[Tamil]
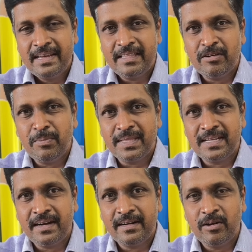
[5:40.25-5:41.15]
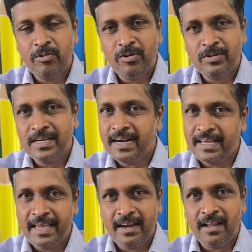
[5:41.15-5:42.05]
எதுக்கும் மற்ற நாடுகள் கூட கொஞ்சம்
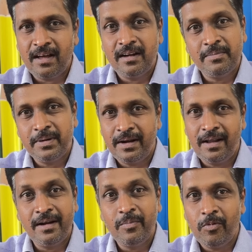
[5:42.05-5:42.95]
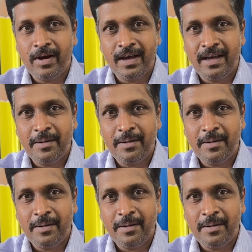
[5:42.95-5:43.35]
கடன் கேட்கலாம் அனுப்புனாலாம் அனுப்புவாங்க